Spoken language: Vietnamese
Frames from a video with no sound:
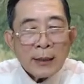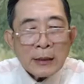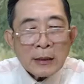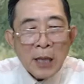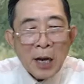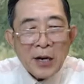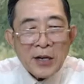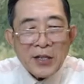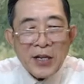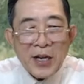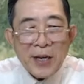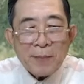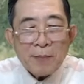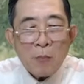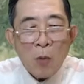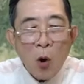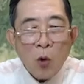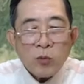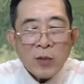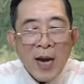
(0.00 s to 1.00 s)
Thời điểm
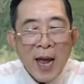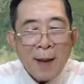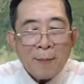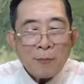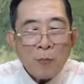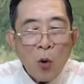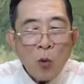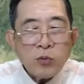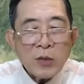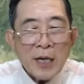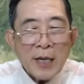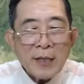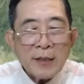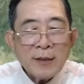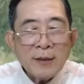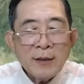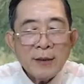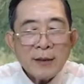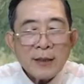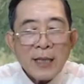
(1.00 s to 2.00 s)
một nam bốn
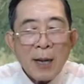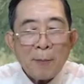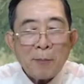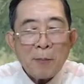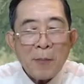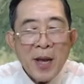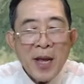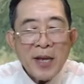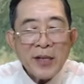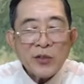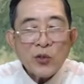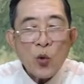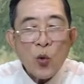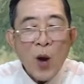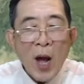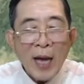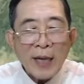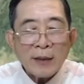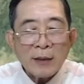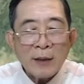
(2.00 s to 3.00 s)
nữ trầm mê tu
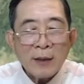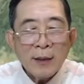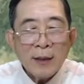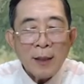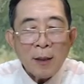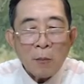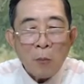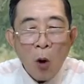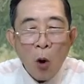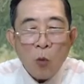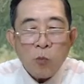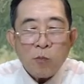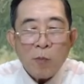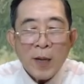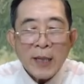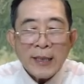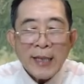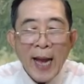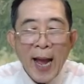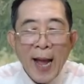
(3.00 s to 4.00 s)
hành, một
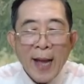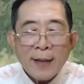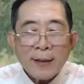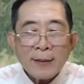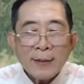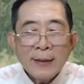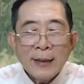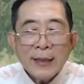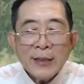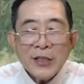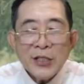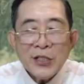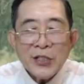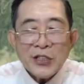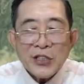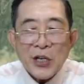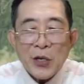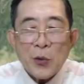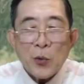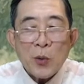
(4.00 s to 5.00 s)
bên khác, Dương
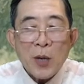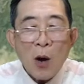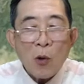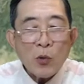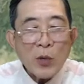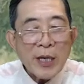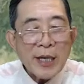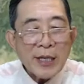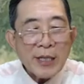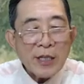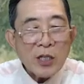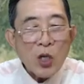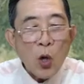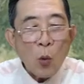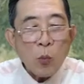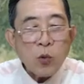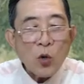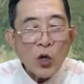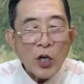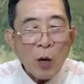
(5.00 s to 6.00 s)
Triều Cầu Ly
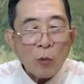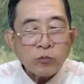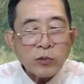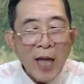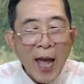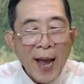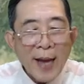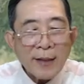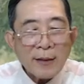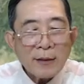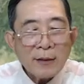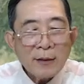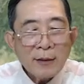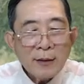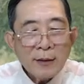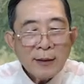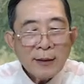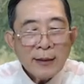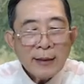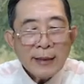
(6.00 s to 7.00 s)
cũng có động tác.
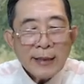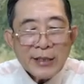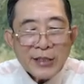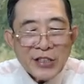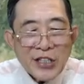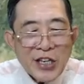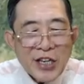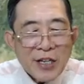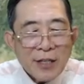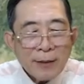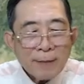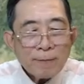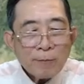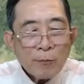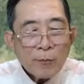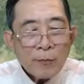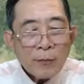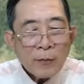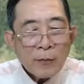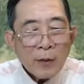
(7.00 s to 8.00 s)
Giết!
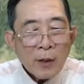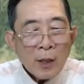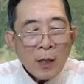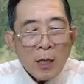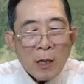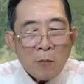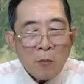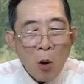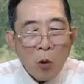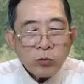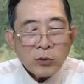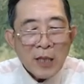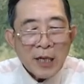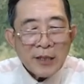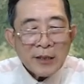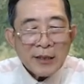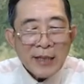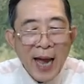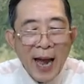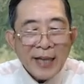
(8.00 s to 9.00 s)
Một
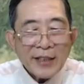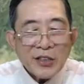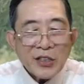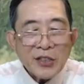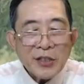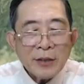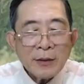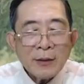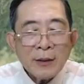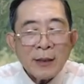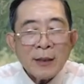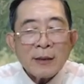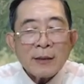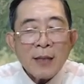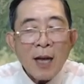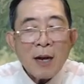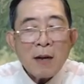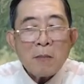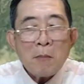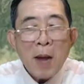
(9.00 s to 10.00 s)
tên đại tướng
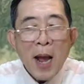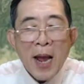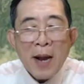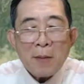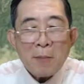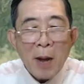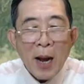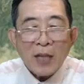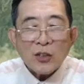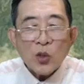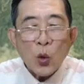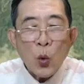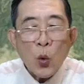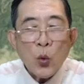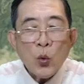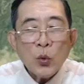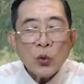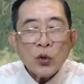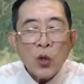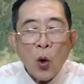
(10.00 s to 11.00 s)
thân mang mặt
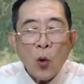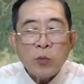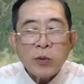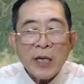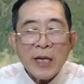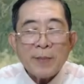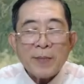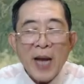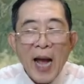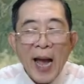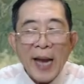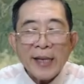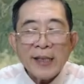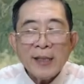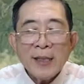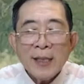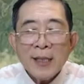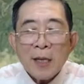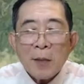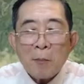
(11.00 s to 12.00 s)
thú thôn Kim
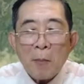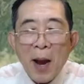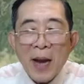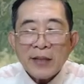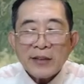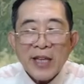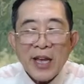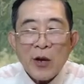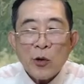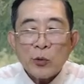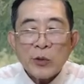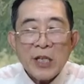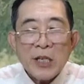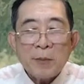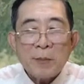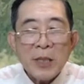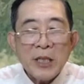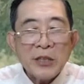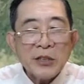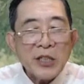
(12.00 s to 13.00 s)
Khải mang theo
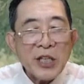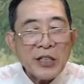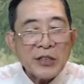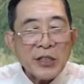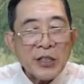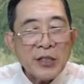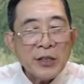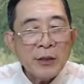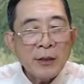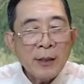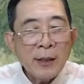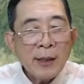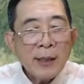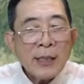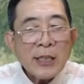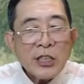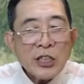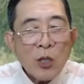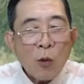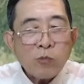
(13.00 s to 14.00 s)
thiên binh thiên tướng,
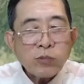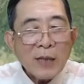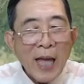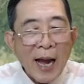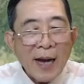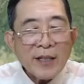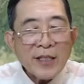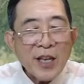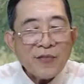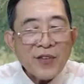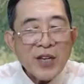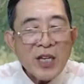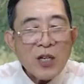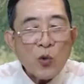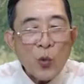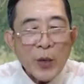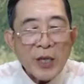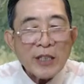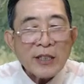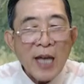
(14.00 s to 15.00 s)
xông thẳng về phía
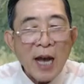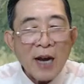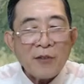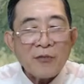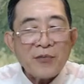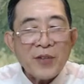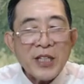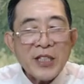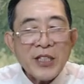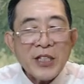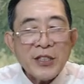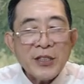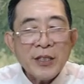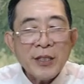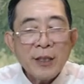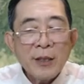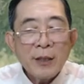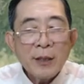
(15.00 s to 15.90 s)
quỷ thần phía dưới.